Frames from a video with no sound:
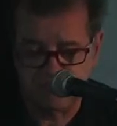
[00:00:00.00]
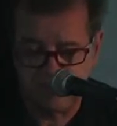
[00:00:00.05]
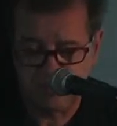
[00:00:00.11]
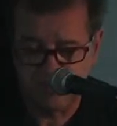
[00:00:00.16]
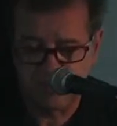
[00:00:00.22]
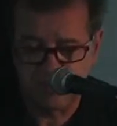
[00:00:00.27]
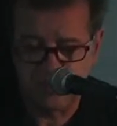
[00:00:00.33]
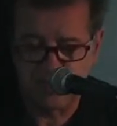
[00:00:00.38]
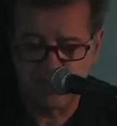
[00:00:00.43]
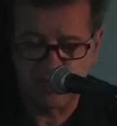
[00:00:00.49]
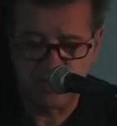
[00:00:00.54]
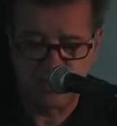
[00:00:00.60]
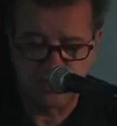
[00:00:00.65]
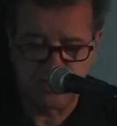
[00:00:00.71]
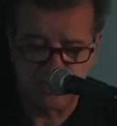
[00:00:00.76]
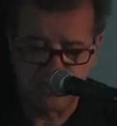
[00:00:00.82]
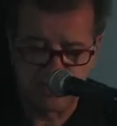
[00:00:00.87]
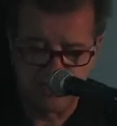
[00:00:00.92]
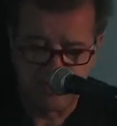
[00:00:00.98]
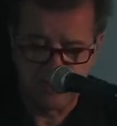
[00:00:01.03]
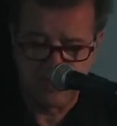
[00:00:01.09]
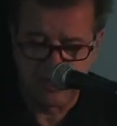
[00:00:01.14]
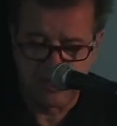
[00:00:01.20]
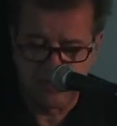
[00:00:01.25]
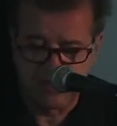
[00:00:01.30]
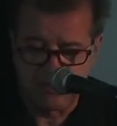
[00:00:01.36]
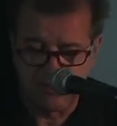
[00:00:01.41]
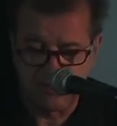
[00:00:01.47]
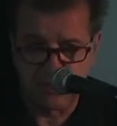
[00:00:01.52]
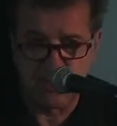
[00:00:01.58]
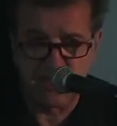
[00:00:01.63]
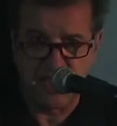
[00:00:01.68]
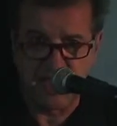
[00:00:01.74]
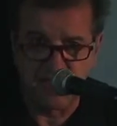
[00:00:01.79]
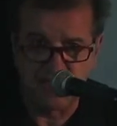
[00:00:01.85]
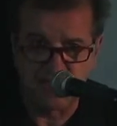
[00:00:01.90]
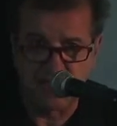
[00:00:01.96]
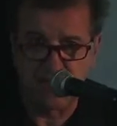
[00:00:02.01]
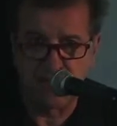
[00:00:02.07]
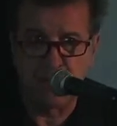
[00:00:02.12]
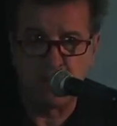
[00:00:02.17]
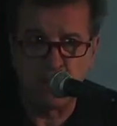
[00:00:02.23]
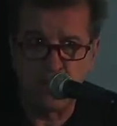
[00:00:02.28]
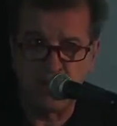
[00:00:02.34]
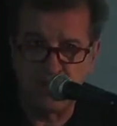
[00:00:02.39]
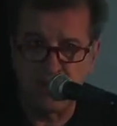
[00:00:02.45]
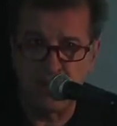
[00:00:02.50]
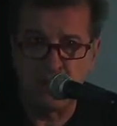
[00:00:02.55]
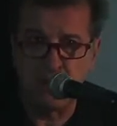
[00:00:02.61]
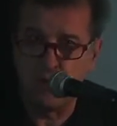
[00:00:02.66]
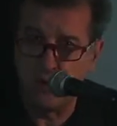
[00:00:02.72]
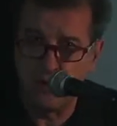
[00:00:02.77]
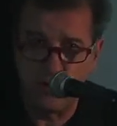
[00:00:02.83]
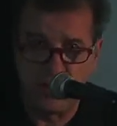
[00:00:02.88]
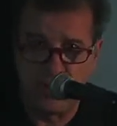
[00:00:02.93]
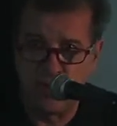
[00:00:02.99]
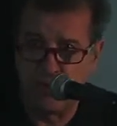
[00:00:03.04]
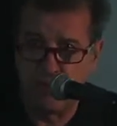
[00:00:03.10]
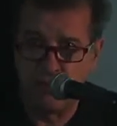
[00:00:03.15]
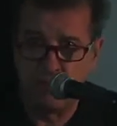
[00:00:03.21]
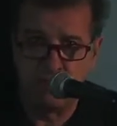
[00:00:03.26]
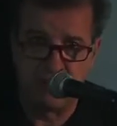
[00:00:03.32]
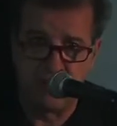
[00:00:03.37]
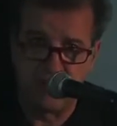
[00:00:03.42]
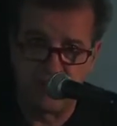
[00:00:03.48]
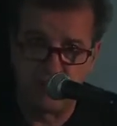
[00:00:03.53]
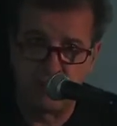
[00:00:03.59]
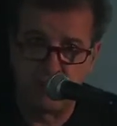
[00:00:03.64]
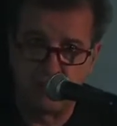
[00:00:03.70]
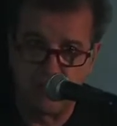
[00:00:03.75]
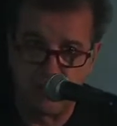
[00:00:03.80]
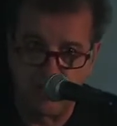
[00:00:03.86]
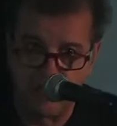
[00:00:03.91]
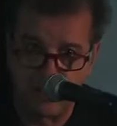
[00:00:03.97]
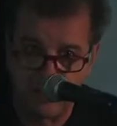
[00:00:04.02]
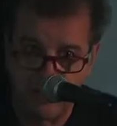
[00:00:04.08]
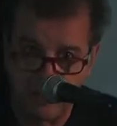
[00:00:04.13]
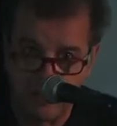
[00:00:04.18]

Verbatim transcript: lo si dice ogni tanto, la moneta non è un bene comune,